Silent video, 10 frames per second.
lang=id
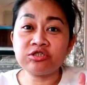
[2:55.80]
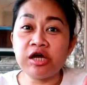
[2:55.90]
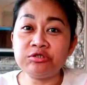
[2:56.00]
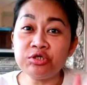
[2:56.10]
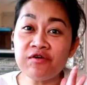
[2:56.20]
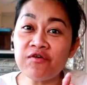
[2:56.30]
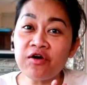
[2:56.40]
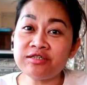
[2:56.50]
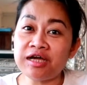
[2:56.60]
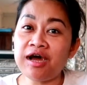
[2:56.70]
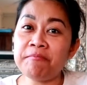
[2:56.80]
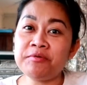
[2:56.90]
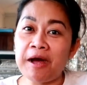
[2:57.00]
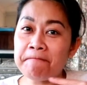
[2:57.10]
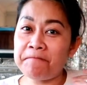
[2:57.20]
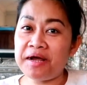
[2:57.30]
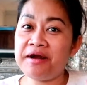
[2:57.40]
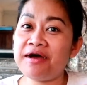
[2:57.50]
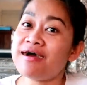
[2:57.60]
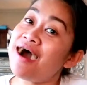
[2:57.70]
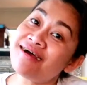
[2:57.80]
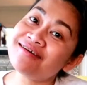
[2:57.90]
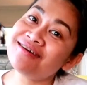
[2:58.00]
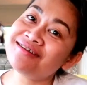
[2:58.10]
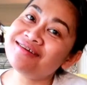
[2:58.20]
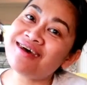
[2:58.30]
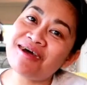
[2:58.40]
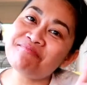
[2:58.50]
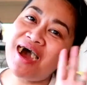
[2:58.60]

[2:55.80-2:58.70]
Sekian dulu vlog saya yang pendek hari ini dan